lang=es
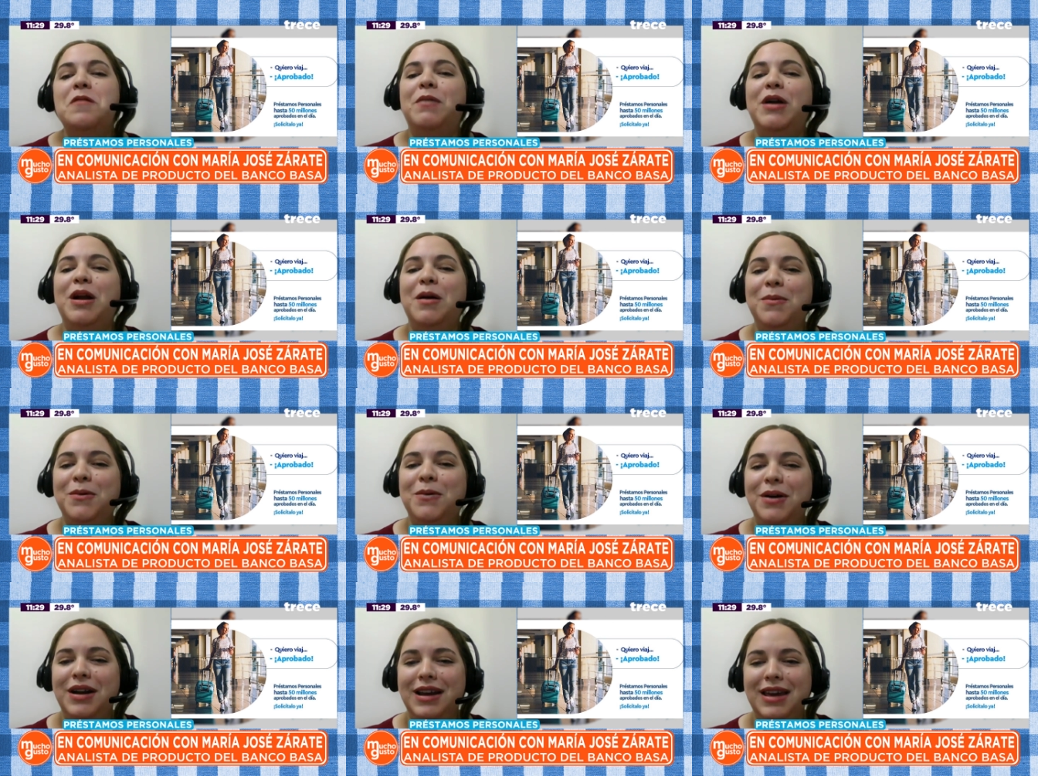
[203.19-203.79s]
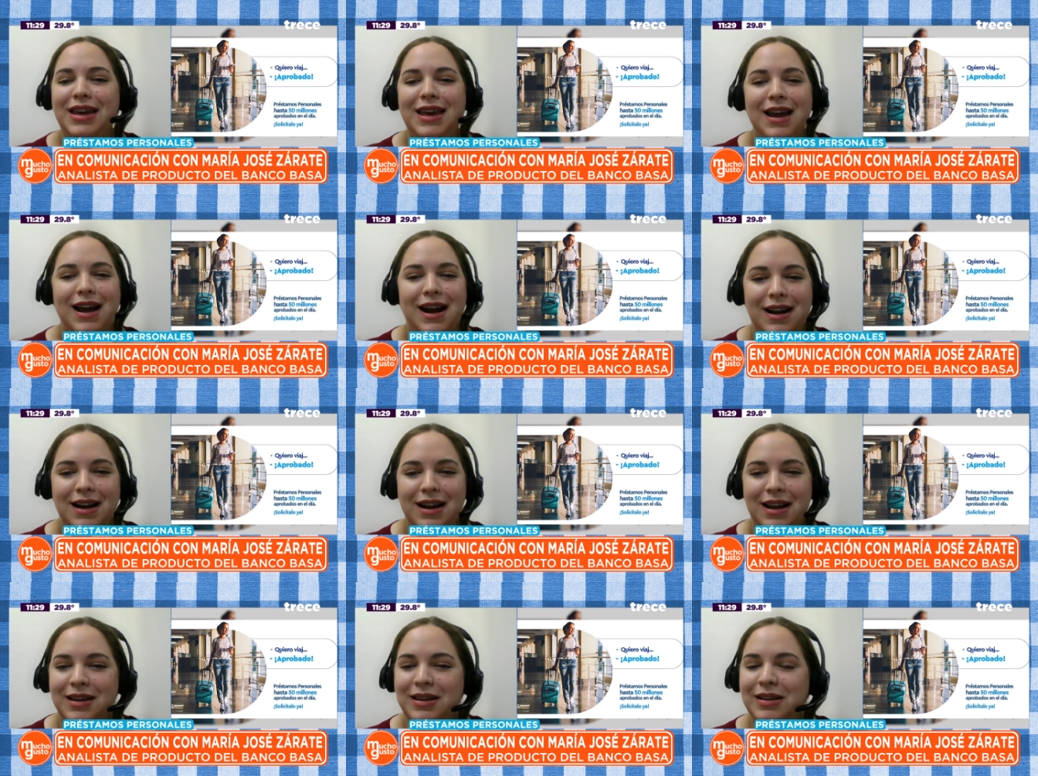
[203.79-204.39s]
para poder
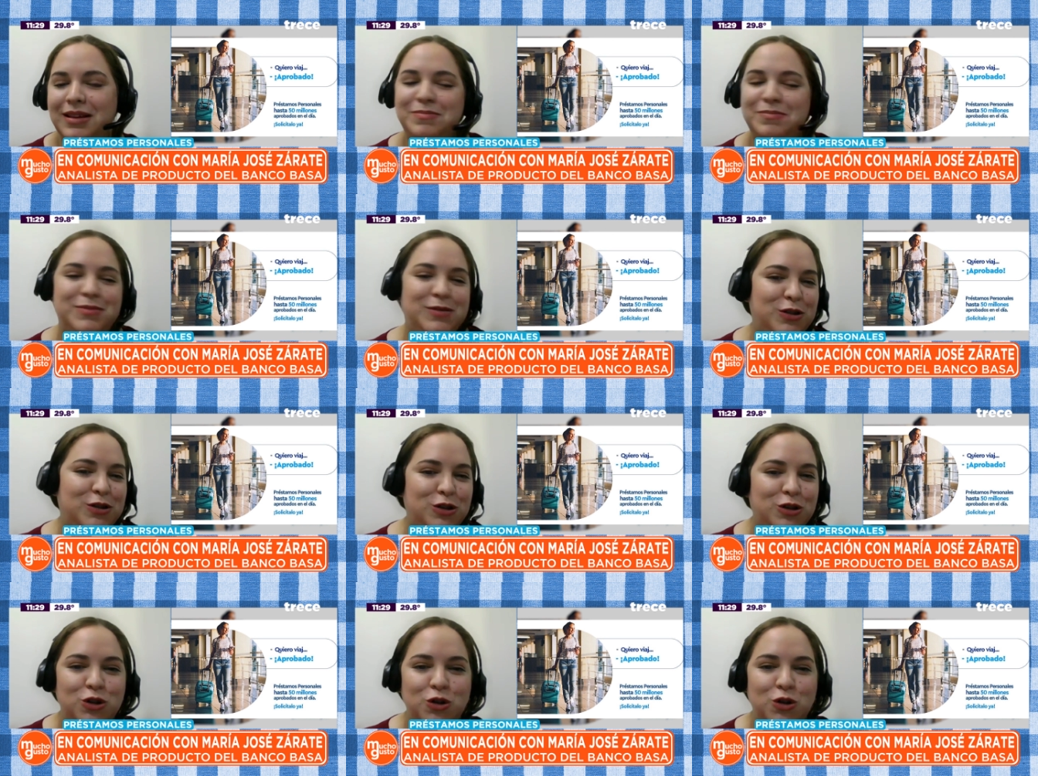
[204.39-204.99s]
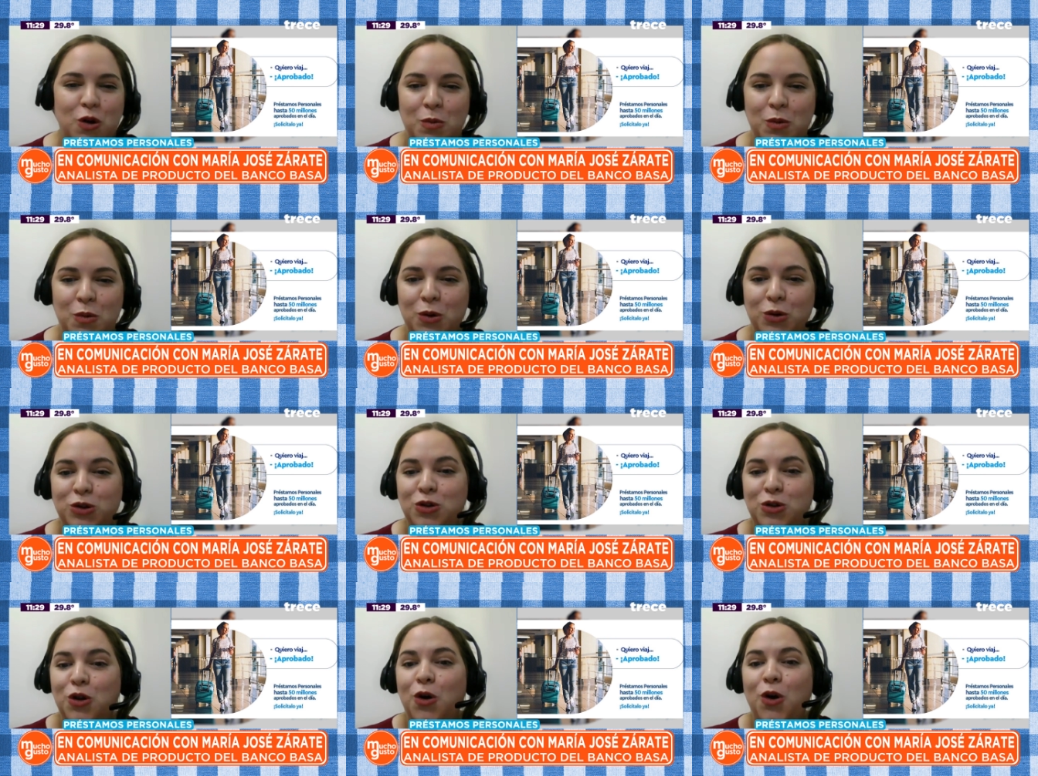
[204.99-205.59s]
guiarles
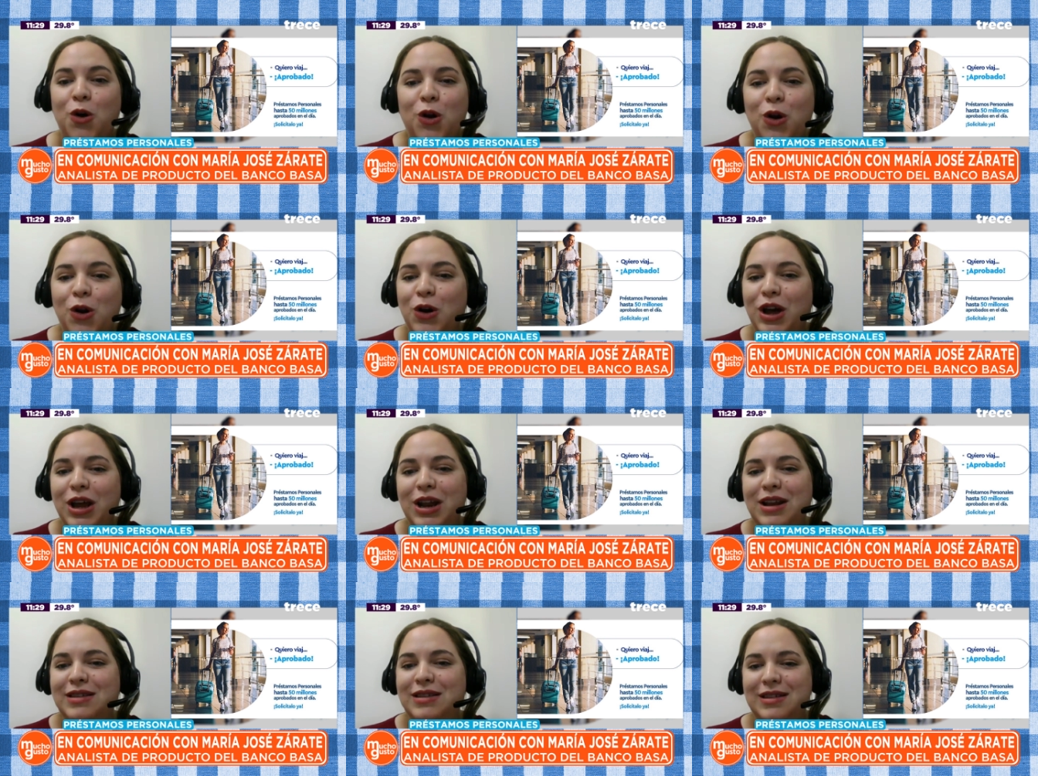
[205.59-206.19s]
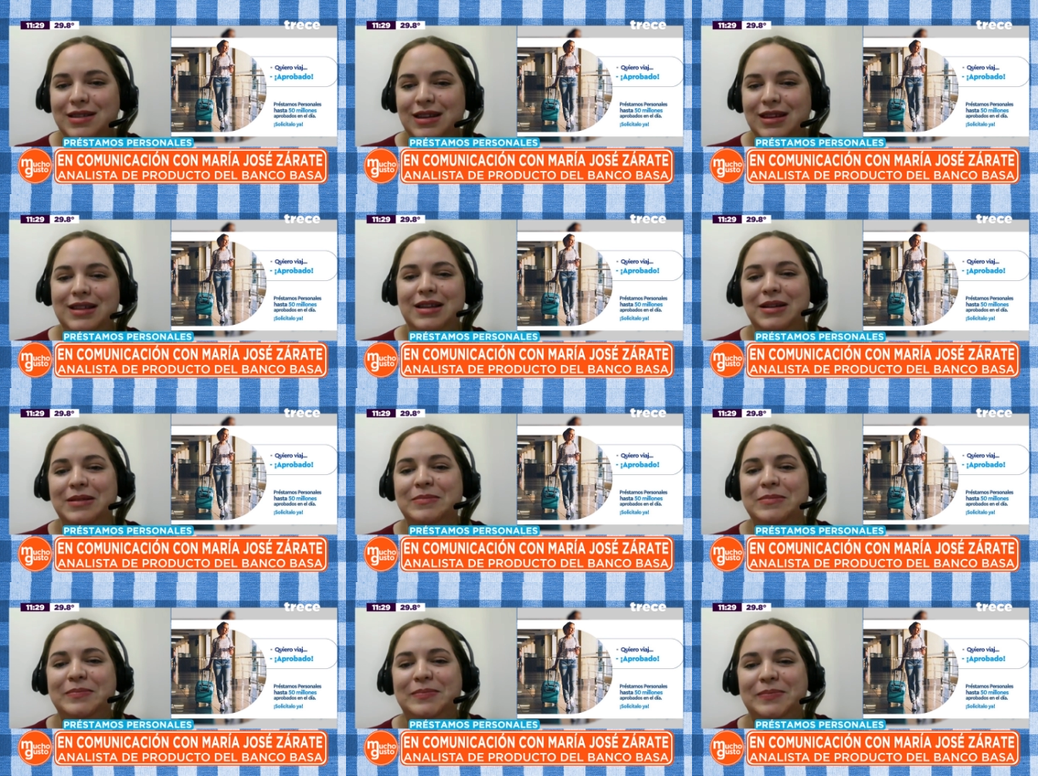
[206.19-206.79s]
como todo lo que
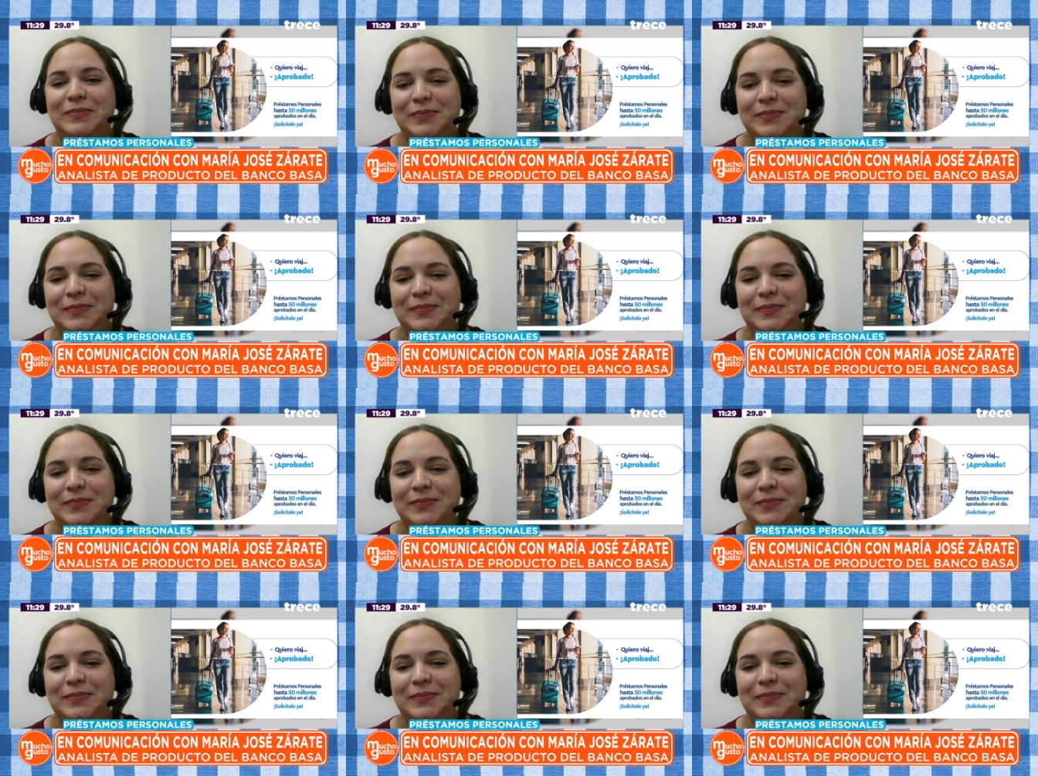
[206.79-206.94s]
necesiten.